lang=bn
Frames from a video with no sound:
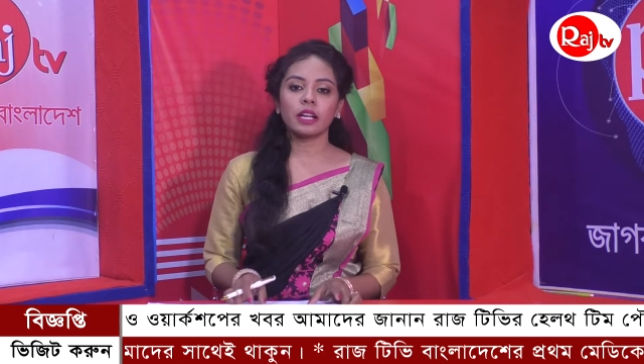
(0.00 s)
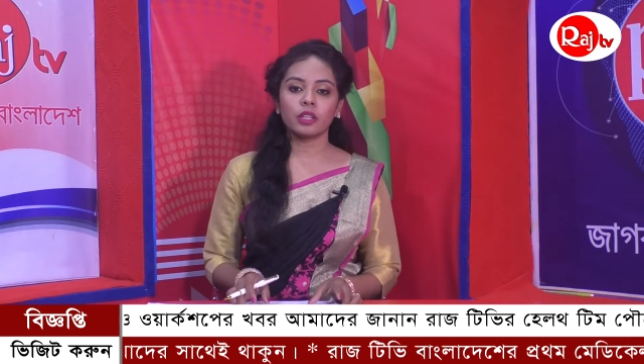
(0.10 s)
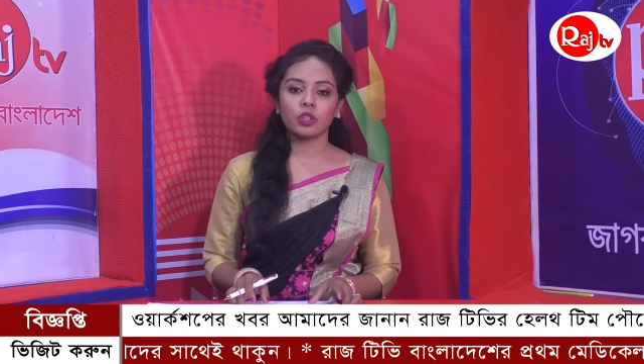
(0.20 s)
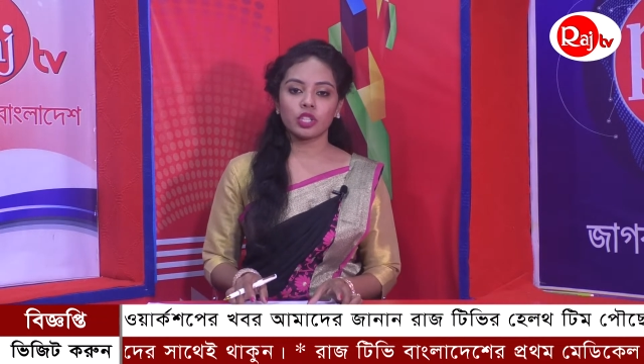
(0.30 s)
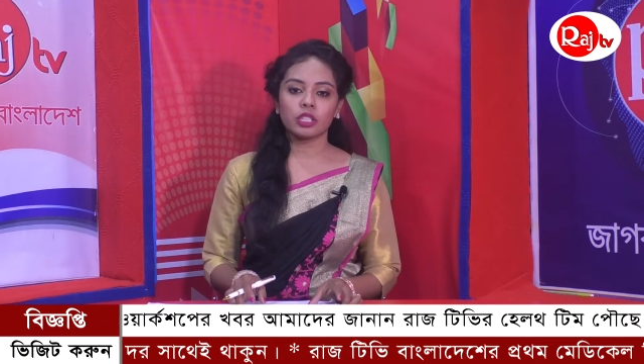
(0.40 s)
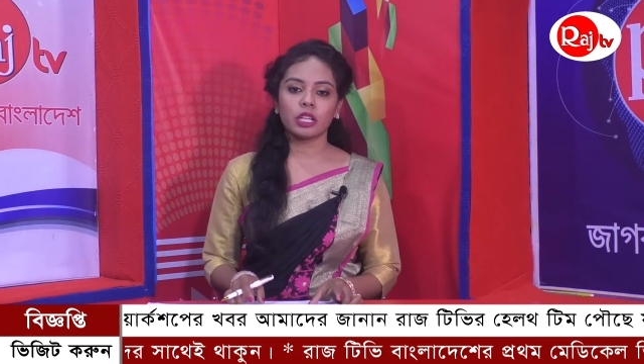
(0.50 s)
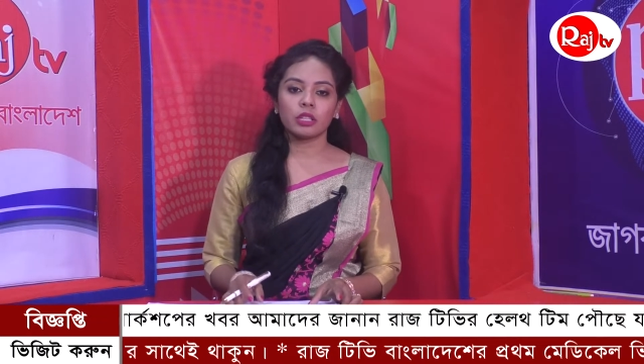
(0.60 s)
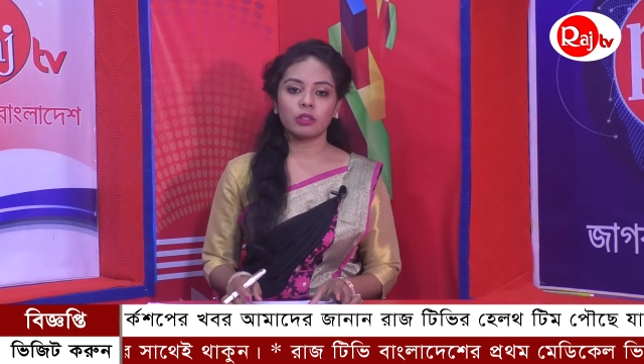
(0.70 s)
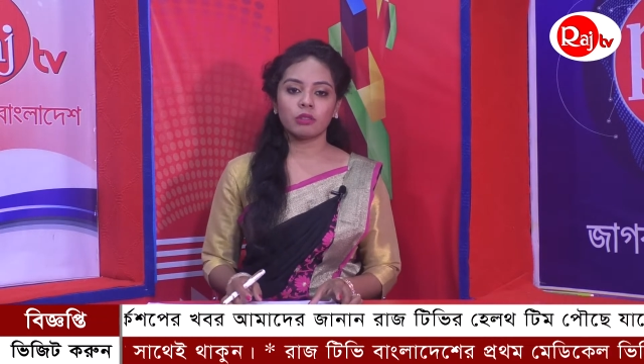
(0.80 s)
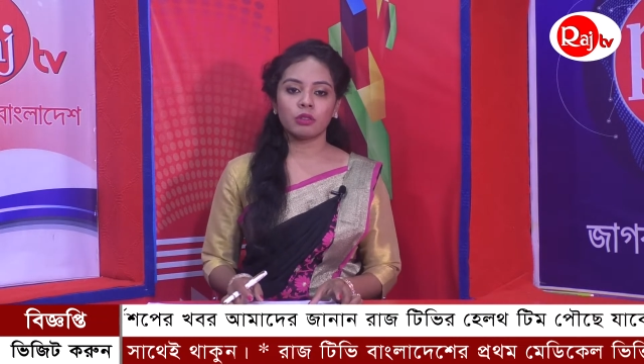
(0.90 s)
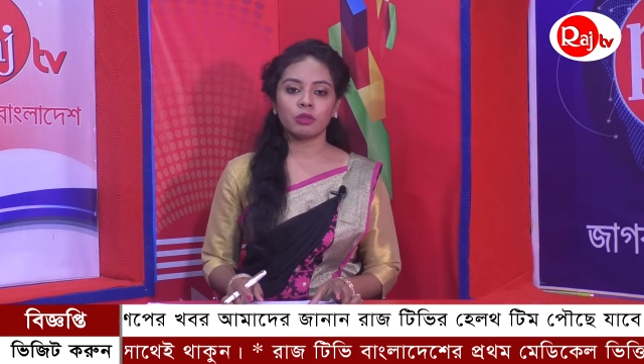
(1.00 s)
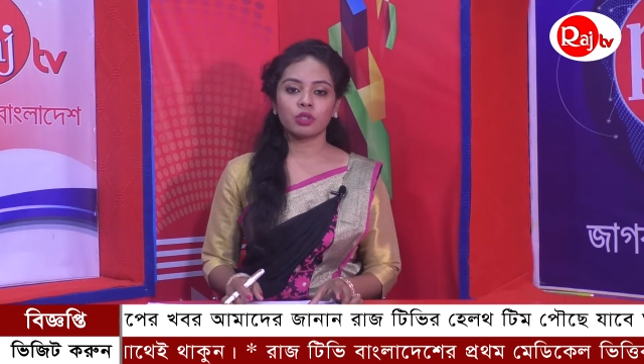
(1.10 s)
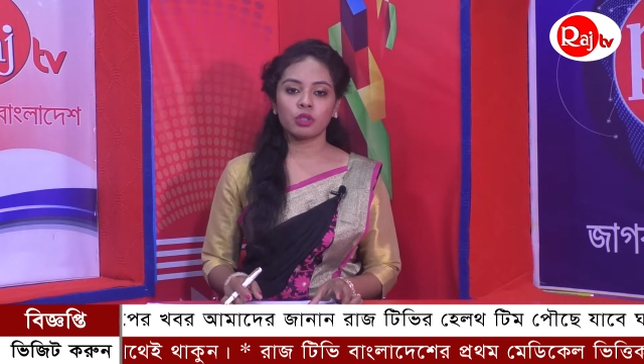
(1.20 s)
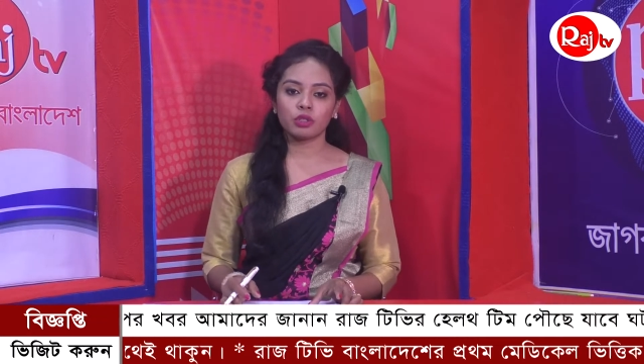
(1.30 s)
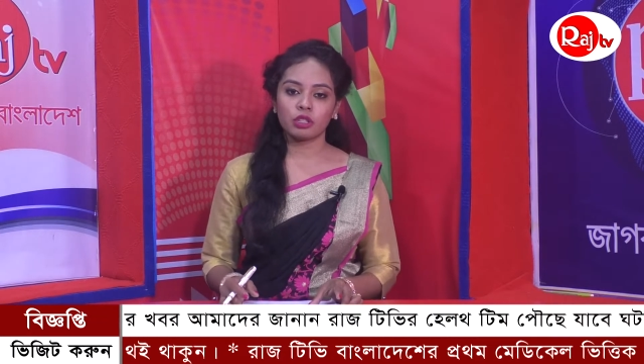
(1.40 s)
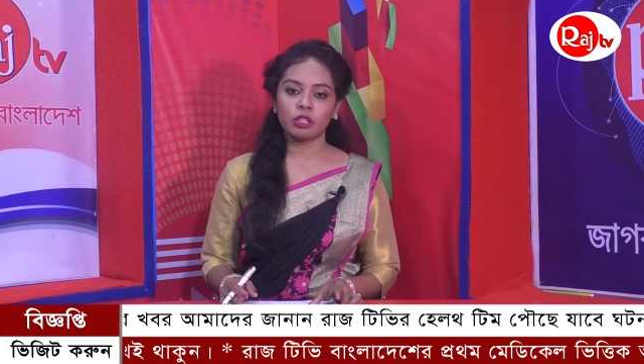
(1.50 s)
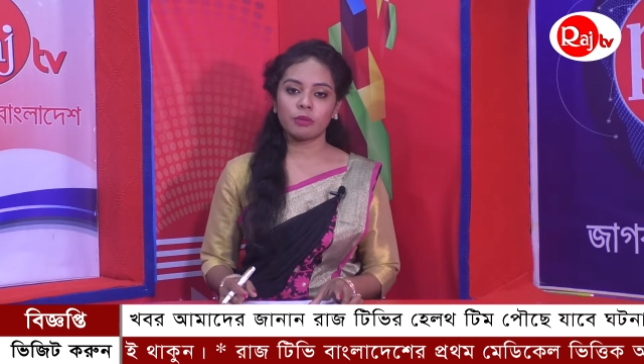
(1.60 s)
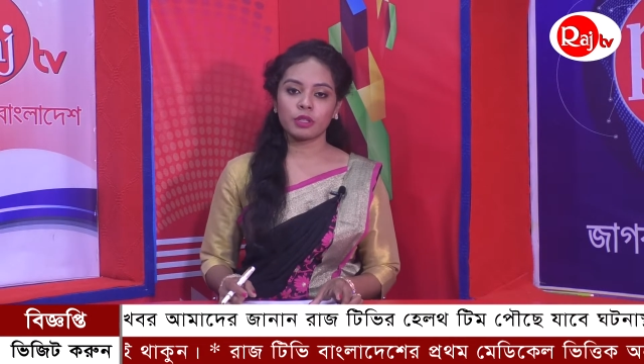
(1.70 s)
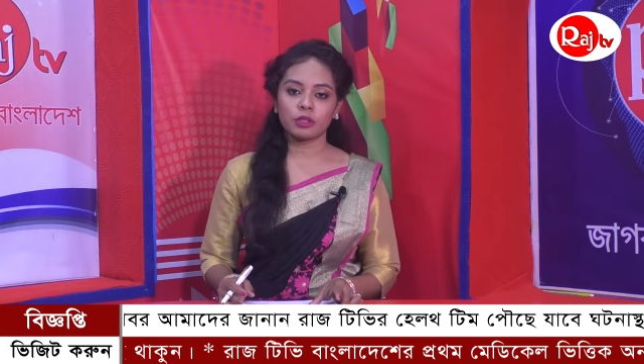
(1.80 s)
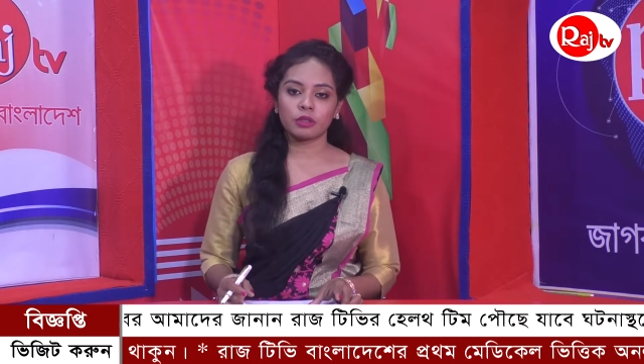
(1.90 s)
একাদশ জাতীয় সংসদ
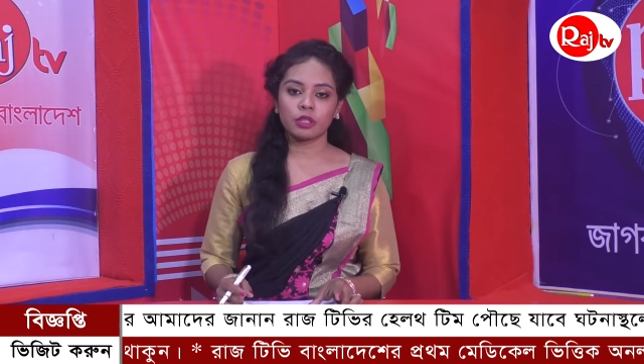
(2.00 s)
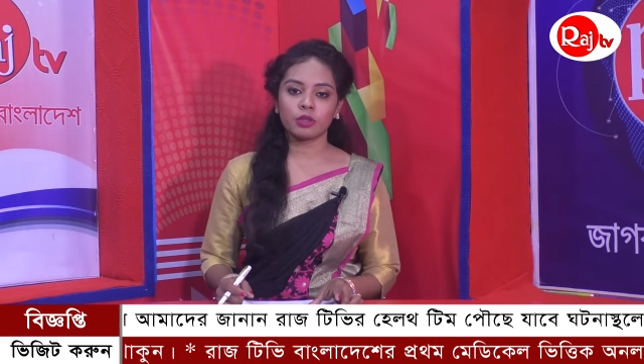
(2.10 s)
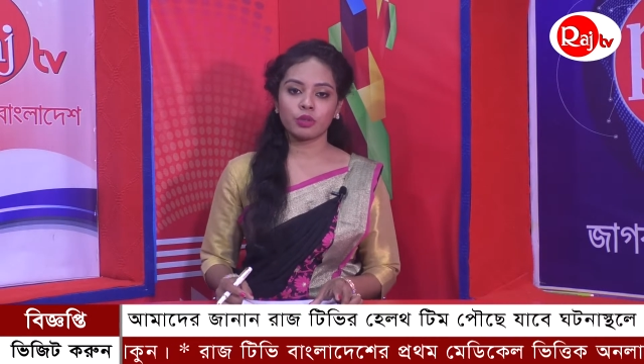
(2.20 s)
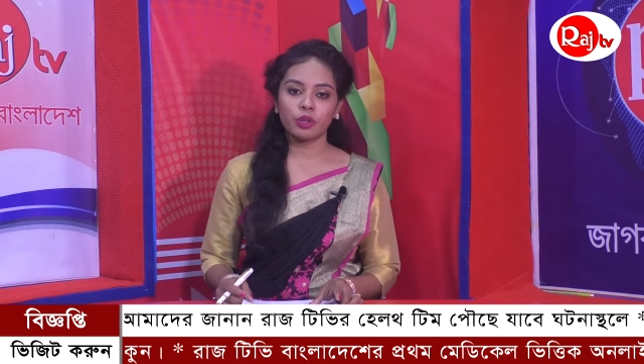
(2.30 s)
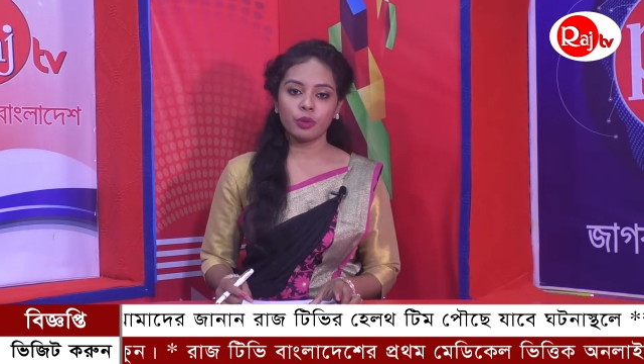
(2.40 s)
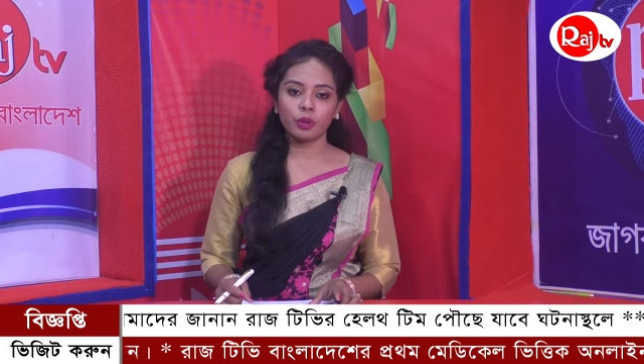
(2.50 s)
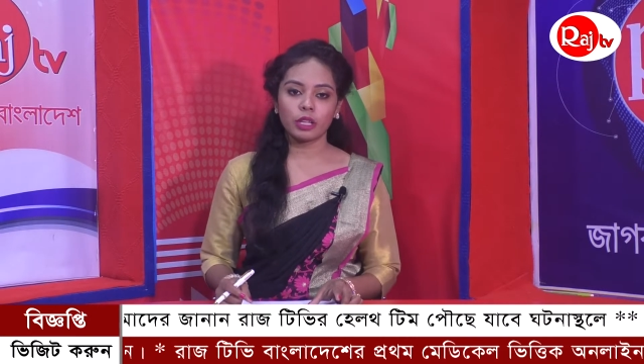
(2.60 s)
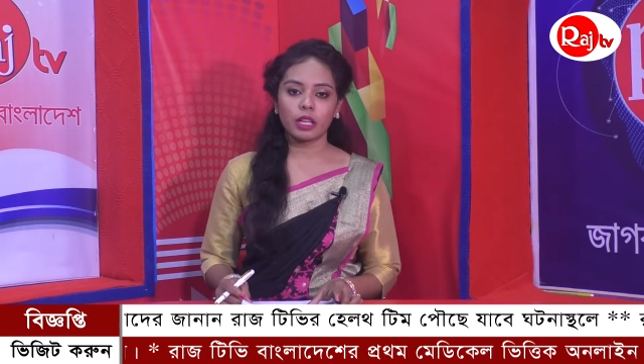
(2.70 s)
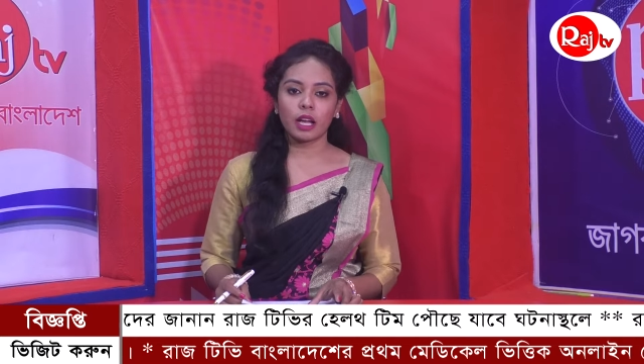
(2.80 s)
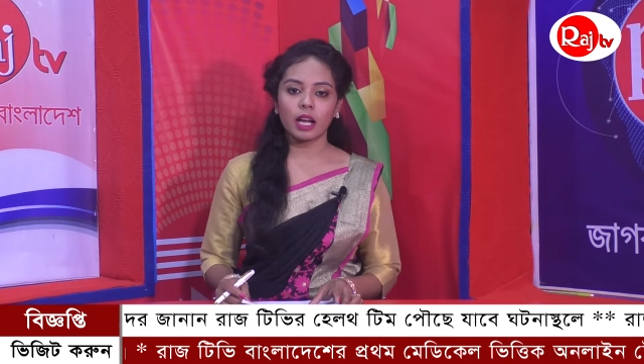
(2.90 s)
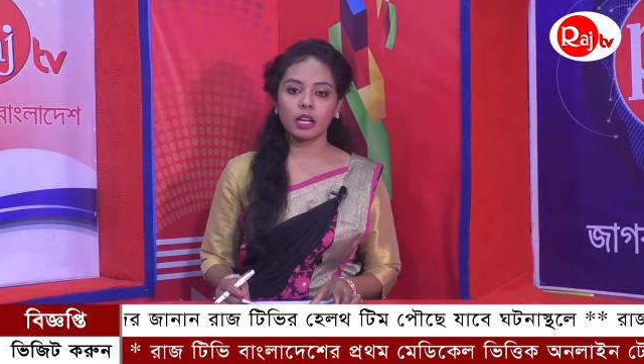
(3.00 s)
নির্বাচনে জয়ী হলে